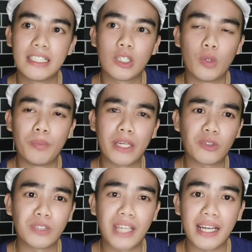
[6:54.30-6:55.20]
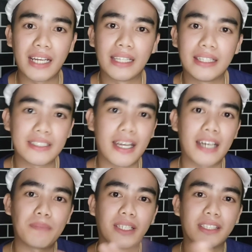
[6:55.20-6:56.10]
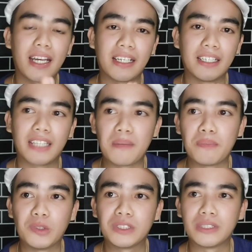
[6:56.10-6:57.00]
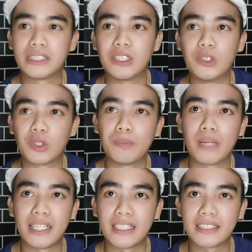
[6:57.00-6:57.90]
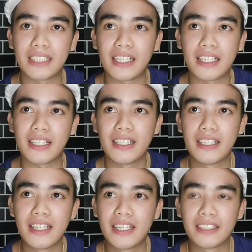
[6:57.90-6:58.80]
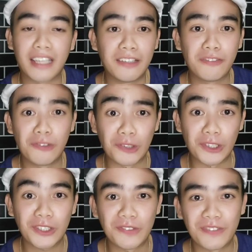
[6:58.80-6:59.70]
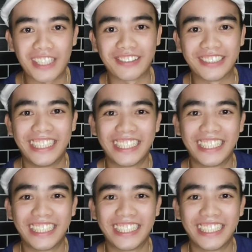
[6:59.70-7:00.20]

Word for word: kung merong dagat, sa harap ng dagat tapos siguro mga nasa 10th floor kung meron.